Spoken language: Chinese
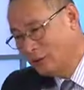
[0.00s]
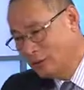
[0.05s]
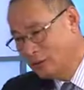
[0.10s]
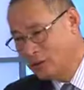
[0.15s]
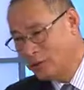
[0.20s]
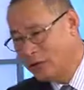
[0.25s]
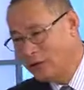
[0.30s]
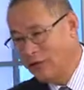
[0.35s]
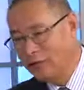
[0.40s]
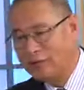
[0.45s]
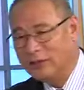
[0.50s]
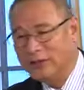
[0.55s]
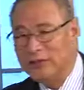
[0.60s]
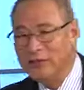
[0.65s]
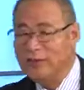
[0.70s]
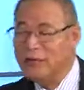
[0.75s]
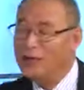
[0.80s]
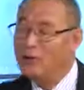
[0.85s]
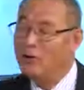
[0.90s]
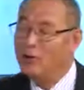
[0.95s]
资移民问
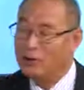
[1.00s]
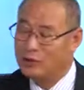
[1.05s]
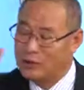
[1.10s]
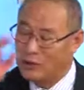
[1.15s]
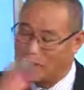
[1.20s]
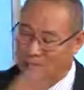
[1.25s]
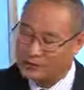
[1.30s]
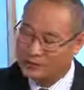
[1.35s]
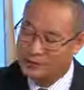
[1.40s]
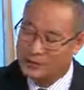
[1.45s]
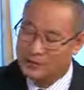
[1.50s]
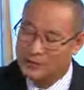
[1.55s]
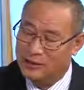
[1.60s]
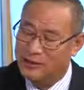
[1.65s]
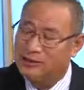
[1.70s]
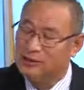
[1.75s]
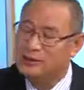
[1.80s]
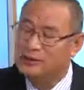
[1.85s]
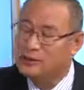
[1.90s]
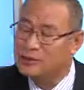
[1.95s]
题，或者还是你的
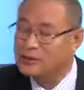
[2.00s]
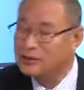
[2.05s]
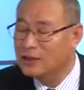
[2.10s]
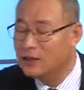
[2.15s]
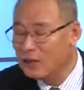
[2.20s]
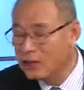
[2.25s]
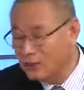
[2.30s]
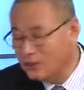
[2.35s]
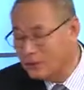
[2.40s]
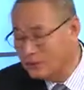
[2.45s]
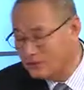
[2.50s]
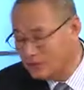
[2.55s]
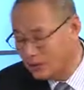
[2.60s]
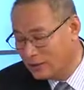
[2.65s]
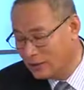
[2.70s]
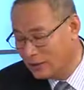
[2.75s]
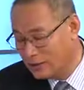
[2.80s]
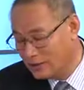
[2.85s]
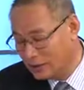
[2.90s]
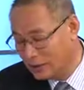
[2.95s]
新的这
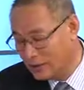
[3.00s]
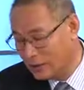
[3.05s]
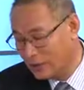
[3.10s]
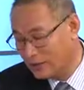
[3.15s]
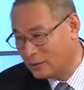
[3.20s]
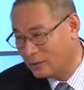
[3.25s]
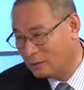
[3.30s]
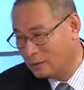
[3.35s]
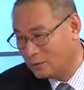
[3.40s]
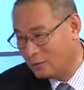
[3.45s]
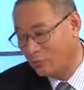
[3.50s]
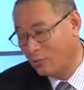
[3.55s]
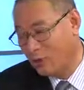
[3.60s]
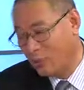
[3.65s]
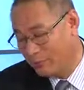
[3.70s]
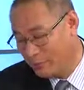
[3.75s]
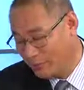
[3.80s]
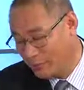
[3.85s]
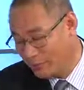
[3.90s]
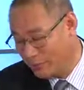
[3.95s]
个其他的
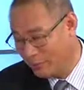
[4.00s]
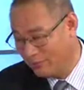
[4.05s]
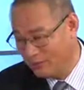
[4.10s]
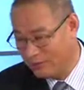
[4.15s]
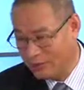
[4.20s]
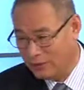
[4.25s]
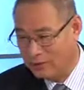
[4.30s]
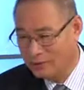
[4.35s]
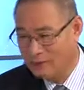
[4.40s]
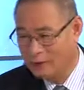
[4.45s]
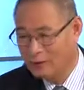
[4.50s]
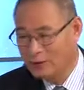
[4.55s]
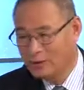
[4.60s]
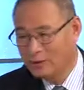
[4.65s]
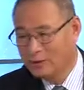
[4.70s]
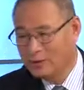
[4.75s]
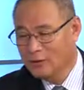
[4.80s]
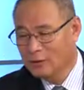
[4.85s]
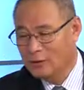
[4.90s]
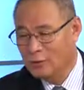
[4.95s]
program 移民问题。
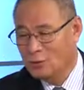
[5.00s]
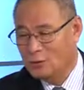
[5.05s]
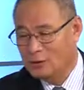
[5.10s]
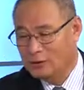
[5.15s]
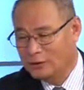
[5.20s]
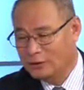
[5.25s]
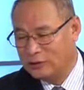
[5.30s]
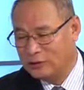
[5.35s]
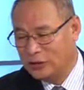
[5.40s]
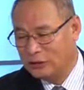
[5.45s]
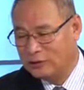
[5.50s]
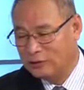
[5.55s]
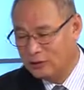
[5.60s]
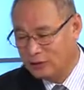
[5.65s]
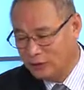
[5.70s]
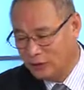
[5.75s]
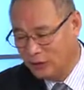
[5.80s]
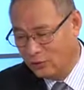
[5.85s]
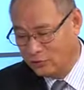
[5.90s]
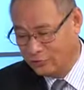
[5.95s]
我是想
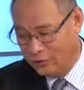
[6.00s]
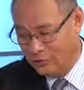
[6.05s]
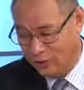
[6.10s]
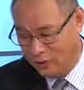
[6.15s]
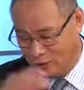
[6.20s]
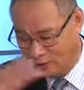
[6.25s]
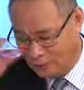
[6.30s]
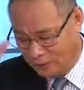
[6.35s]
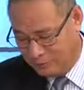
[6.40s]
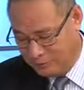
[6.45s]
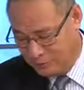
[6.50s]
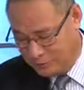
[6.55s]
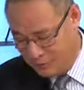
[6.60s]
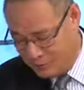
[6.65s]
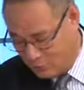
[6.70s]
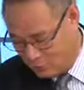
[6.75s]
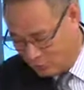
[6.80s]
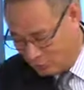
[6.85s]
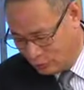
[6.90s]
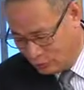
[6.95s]
请教您啊，咱们先
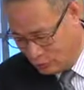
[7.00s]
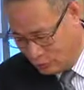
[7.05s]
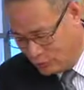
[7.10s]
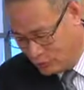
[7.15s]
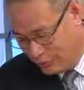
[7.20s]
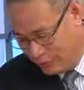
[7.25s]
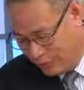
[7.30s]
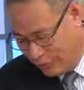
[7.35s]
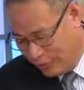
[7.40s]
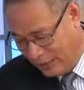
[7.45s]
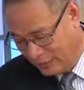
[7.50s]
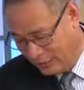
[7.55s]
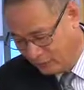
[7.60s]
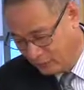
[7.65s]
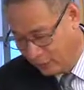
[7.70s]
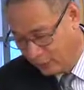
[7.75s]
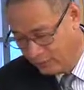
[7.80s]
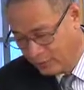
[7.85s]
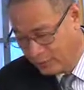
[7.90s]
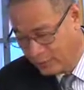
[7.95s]
从投资移民来
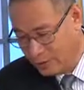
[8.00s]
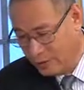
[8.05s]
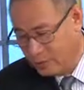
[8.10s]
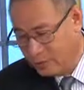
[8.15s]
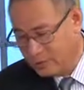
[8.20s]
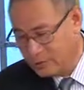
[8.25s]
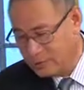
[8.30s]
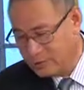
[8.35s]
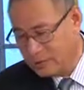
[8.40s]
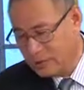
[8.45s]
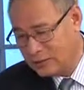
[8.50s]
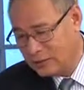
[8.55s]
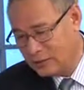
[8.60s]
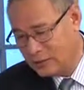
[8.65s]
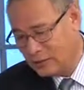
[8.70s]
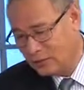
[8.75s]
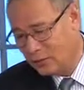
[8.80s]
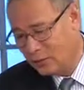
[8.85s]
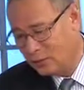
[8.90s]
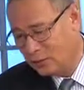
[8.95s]
说。现
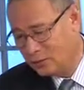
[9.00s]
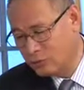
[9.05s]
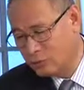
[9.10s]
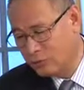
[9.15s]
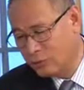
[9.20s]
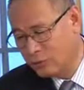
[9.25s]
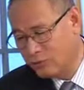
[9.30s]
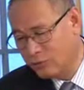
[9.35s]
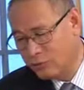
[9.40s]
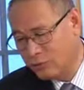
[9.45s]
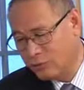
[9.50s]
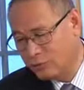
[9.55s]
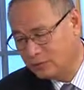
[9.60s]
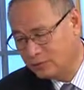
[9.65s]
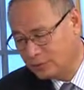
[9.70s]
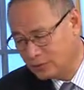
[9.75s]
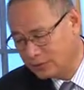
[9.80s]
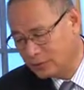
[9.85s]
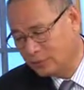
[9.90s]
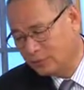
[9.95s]
在投资移民
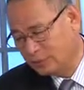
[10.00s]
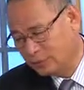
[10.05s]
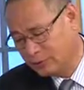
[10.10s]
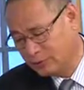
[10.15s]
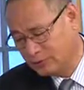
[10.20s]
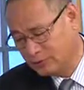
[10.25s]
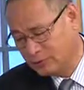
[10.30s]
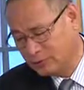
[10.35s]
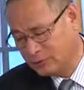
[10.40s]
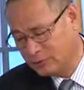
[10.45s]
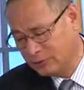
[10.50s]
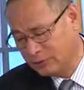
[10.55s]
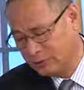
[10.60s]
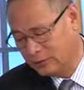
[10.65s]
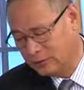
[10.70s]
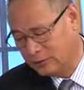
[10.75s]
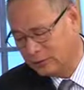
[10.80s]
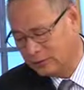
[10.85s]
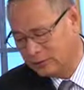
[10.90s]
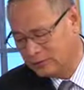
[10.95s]
是不是现在
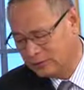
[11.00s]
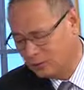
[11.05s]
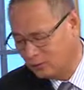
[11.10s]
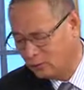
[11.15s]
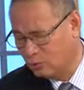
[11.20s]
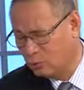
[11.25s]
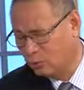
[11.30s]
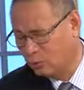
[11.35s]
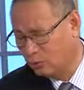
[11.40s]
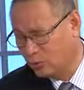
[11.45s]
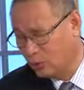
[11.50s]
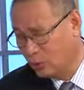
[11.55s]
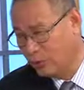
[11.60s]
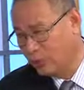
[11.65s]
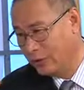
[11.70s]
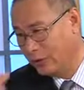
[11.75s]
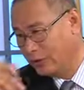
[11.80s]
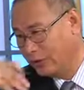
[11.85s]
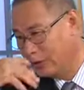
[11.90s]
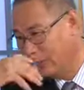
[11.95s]
的成功率越来
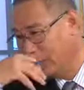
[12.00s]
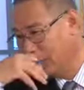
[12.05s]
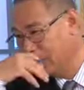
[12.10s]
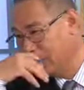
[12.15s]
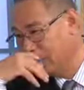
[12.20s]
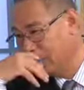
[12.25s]
越低了？